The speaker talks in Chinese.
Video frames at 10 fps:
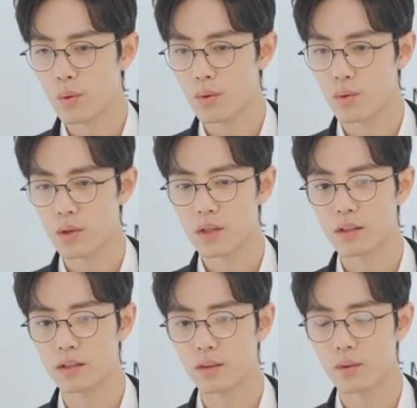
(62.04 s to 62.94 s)
我觉得
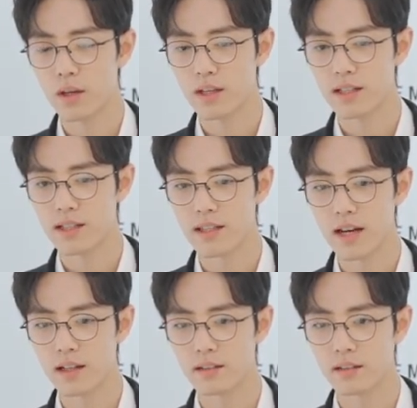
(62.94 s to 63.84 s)
可能会更
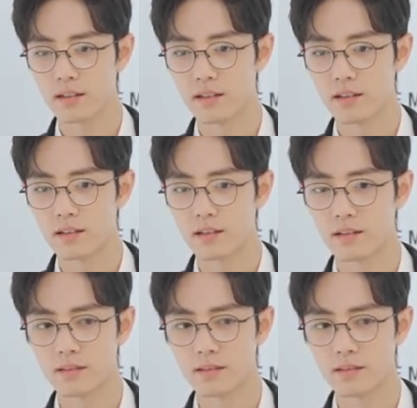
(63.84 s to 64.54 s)
加的、